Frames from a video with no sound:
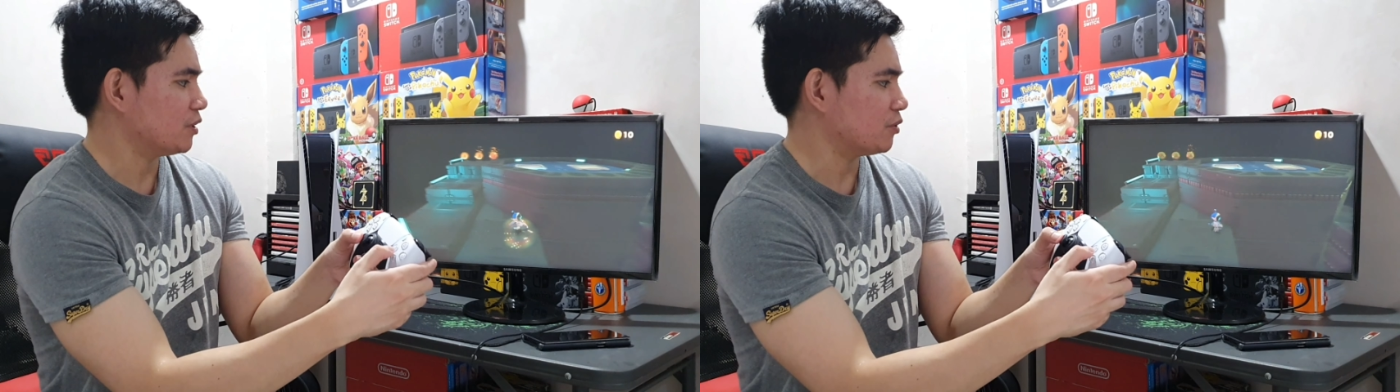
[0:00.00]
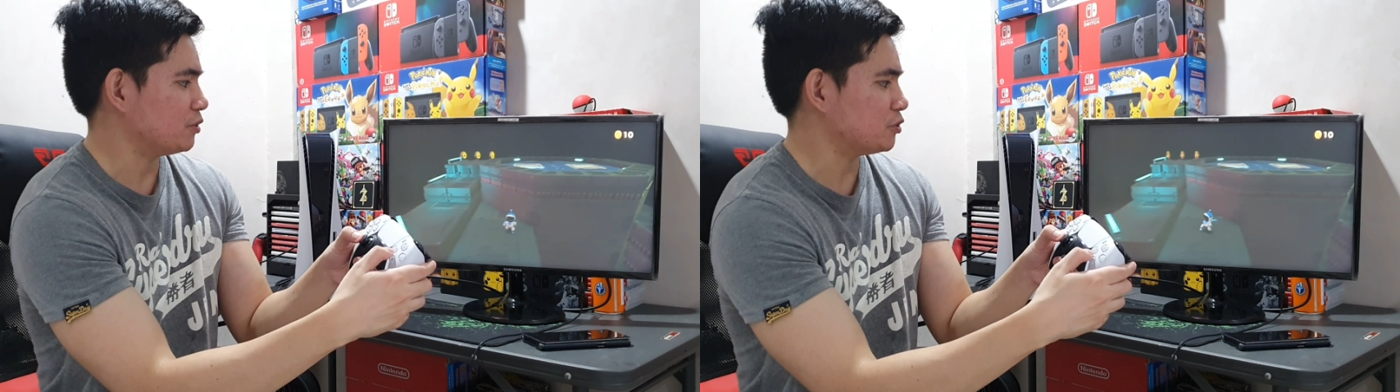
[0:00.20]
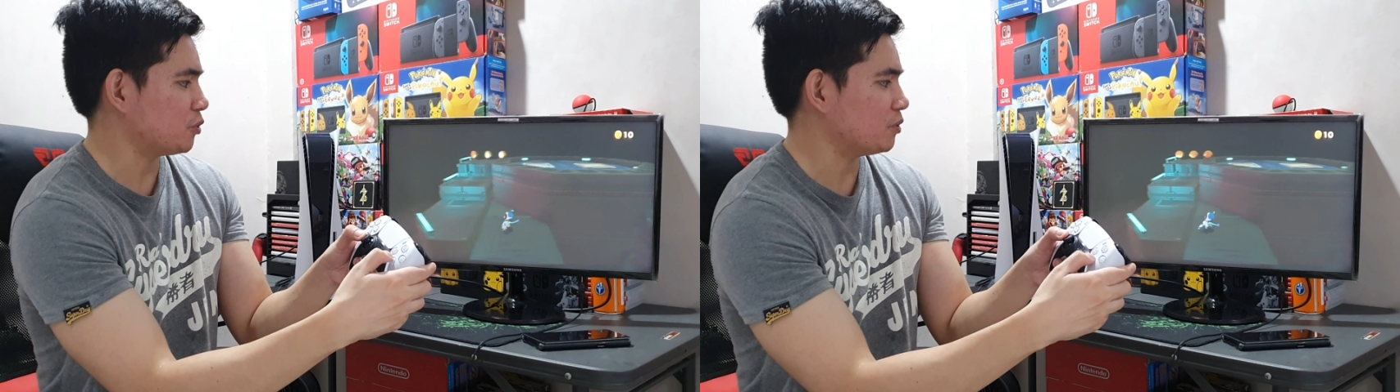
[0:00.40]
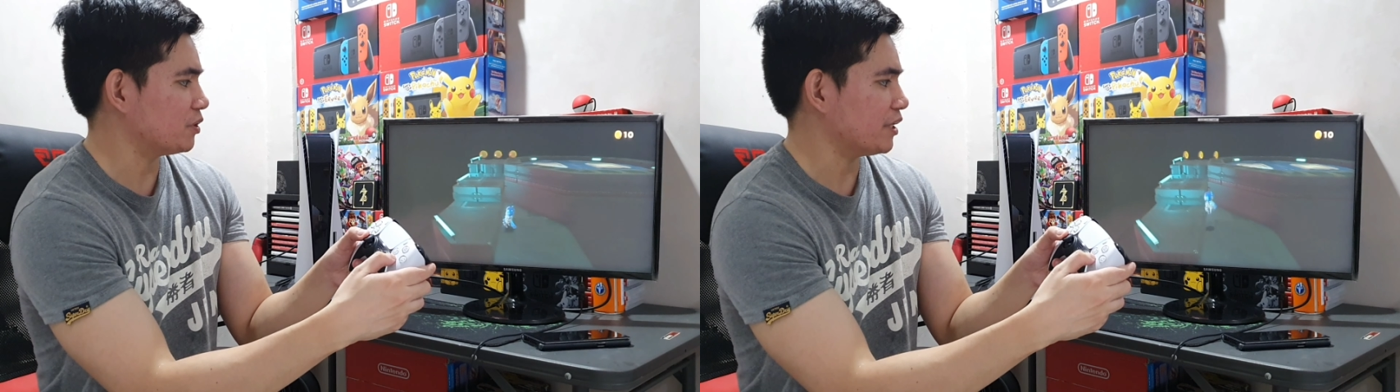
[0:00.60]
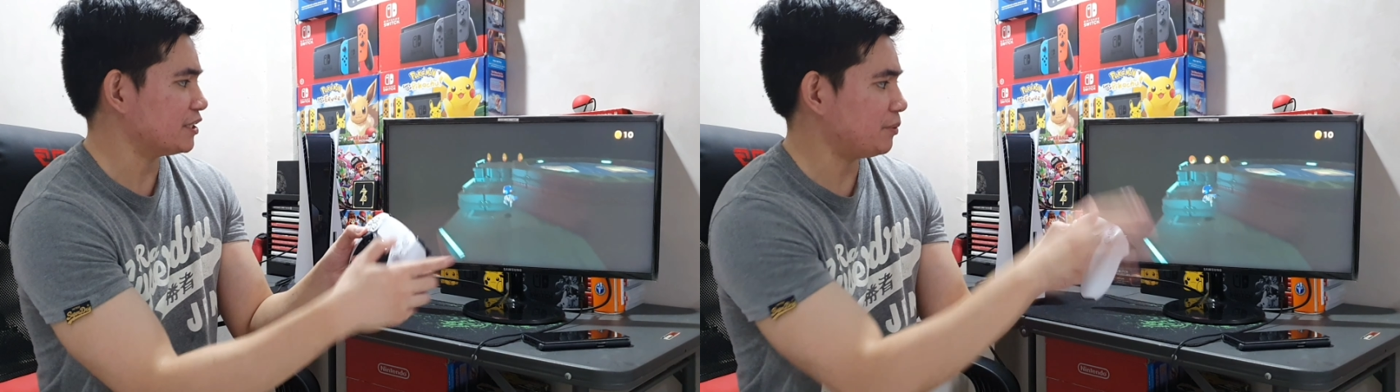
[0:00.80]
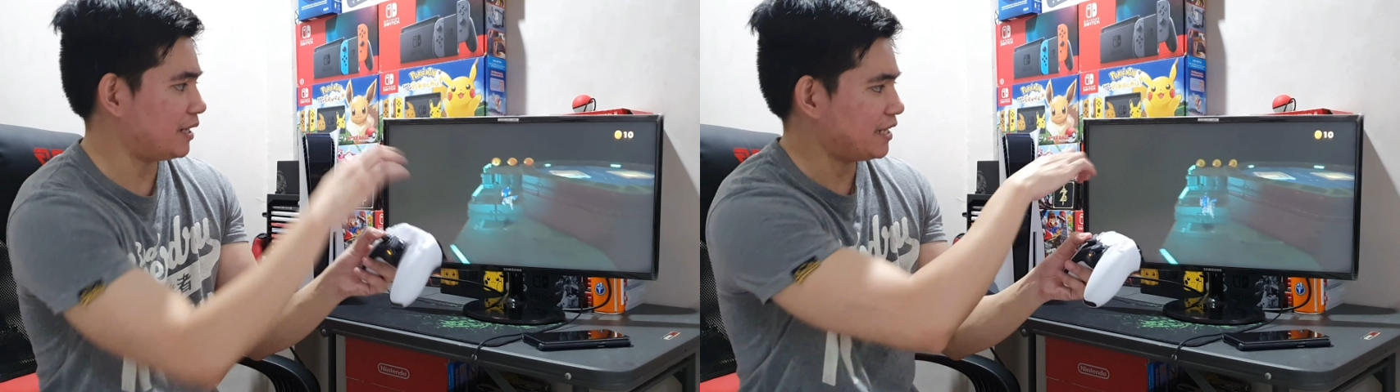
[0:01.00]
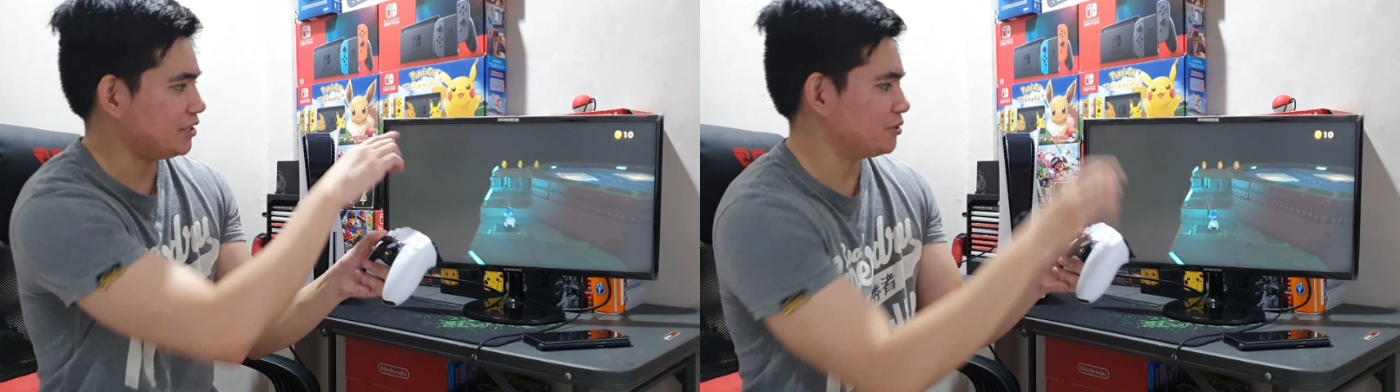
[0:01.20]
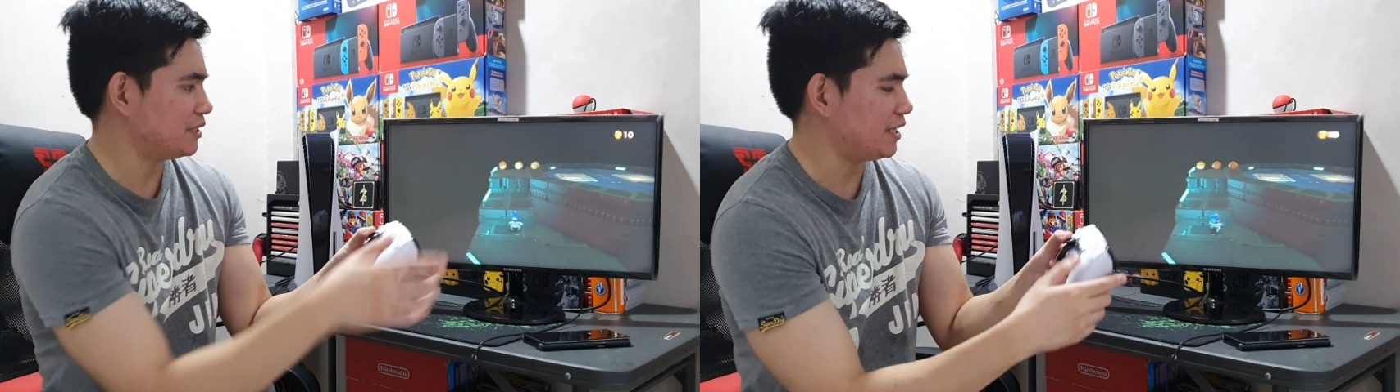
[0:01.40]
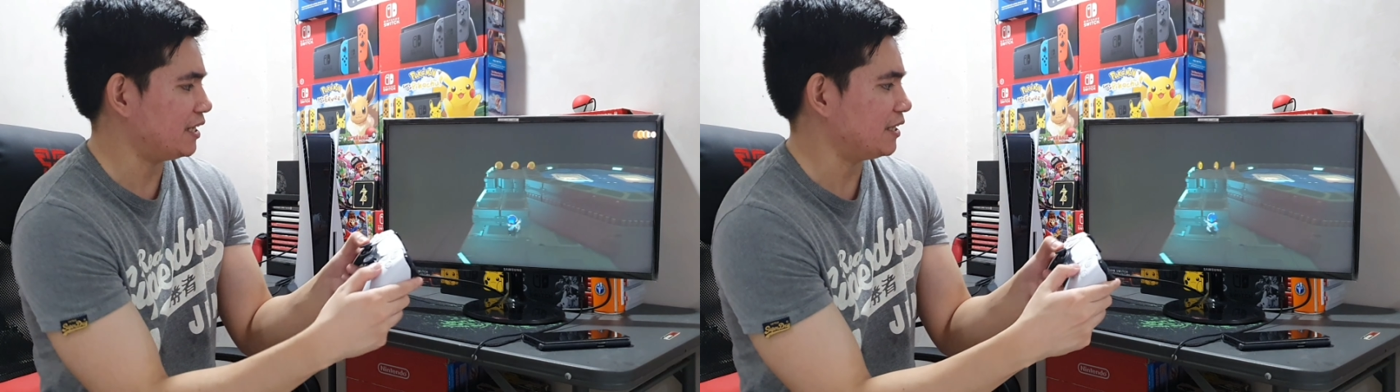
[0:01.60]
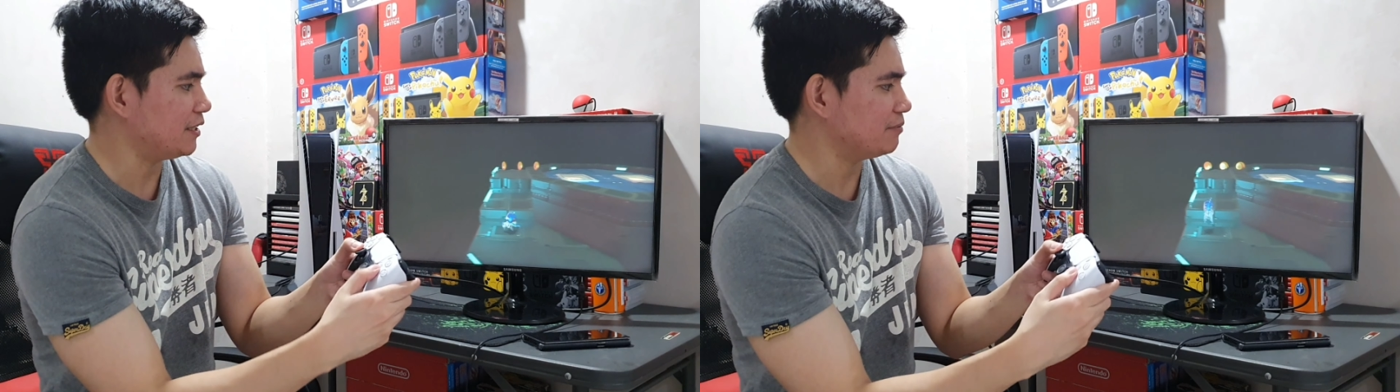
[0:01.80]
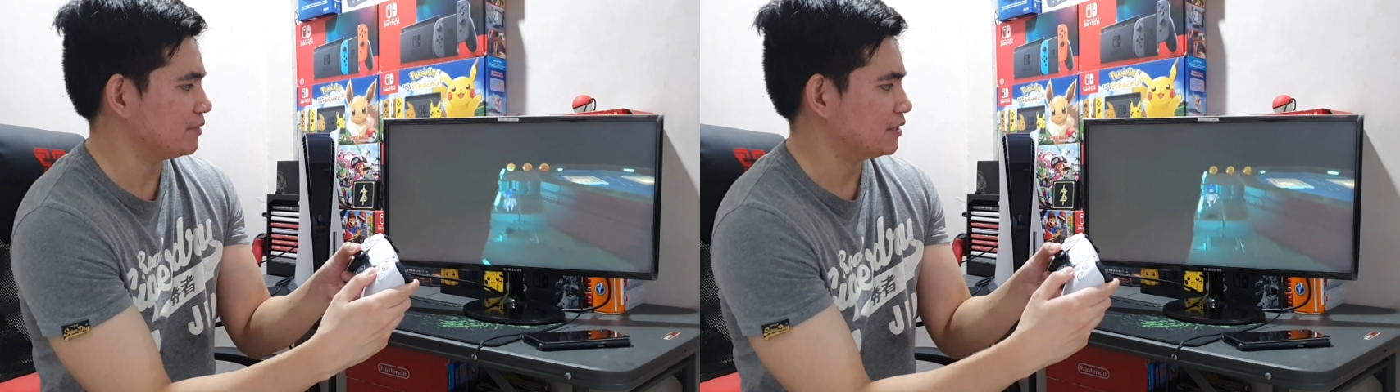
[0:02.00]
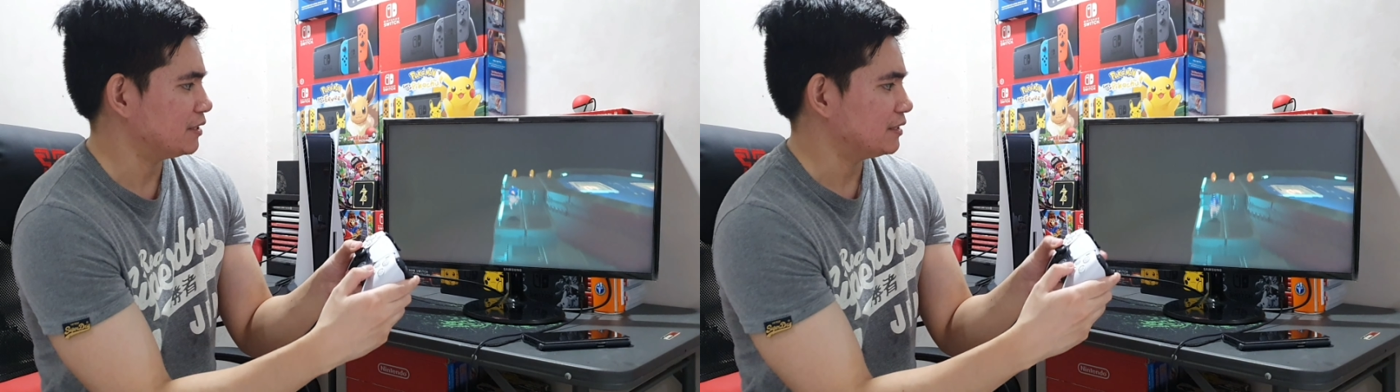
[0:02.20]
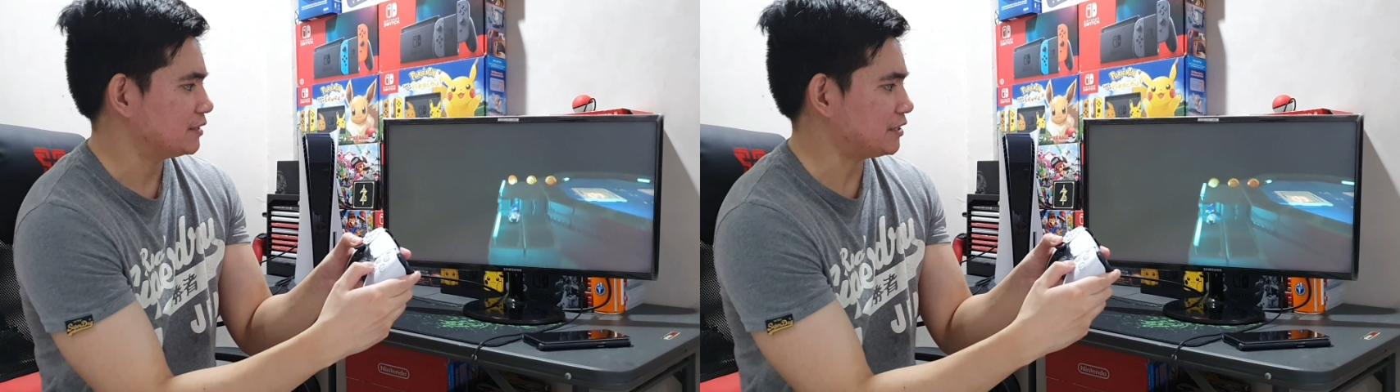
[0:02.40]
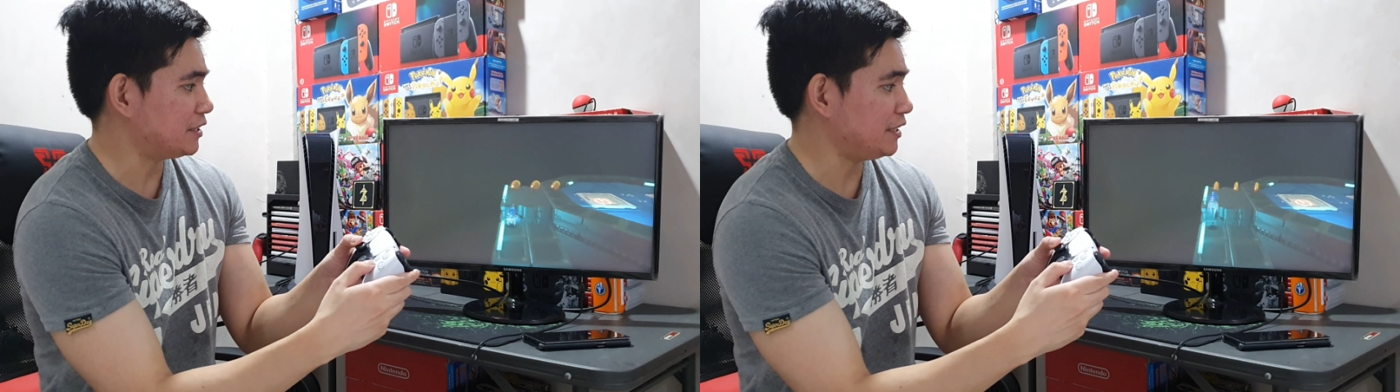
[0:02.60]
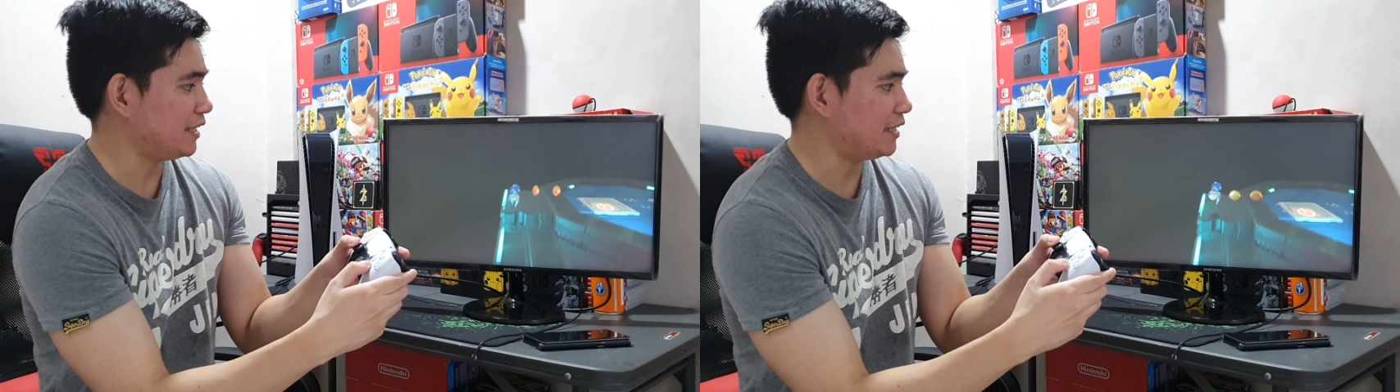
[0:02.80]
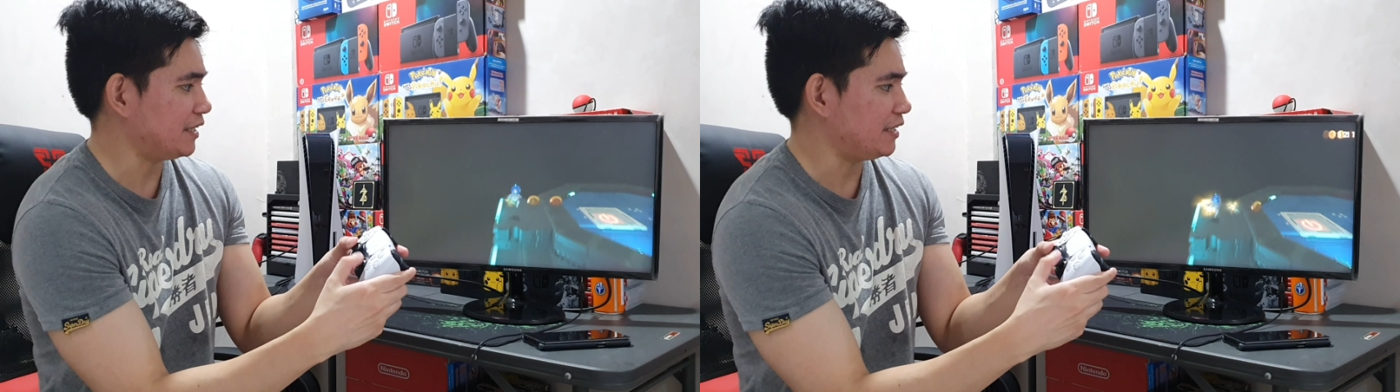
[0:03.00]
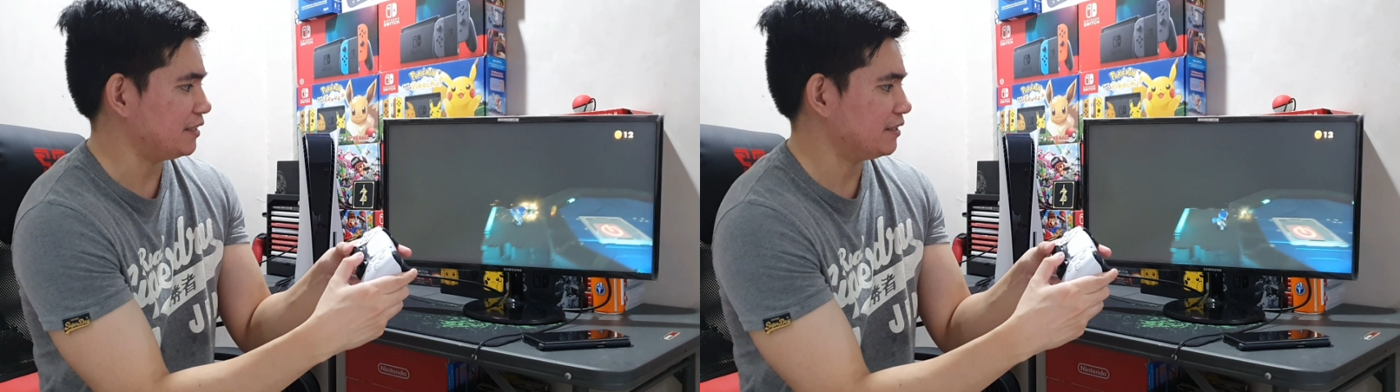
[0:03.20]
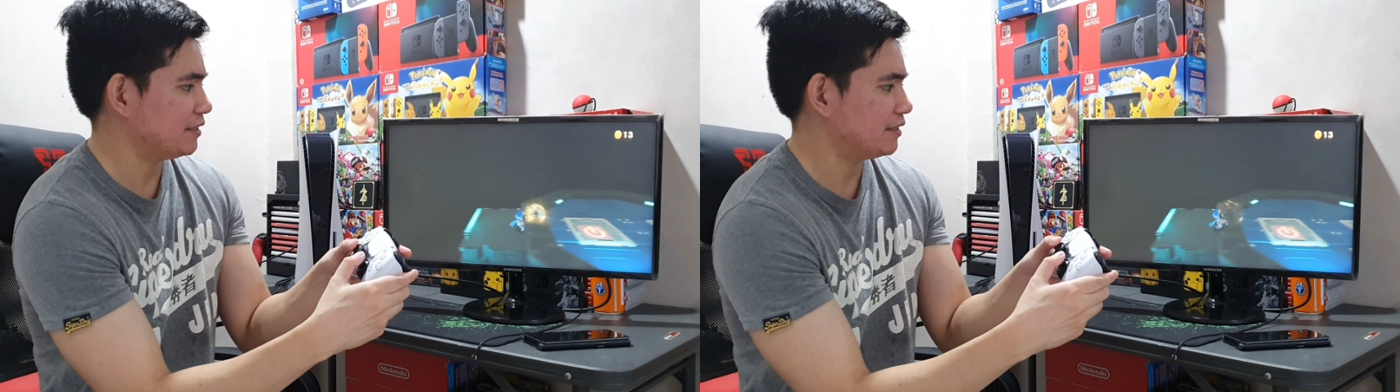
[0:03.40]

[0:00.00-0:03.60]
controller kasi wala dito sa sa screen natin.